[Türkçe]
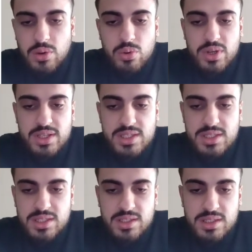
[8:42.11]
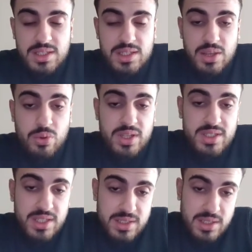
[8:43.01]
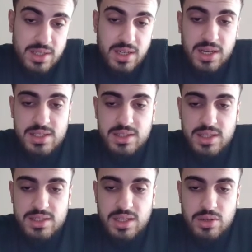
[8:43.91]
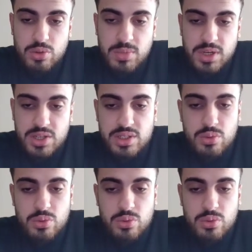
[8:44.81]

12 eksi x'in 10 x'in karesini nasıl alıyorum arkadaşlar?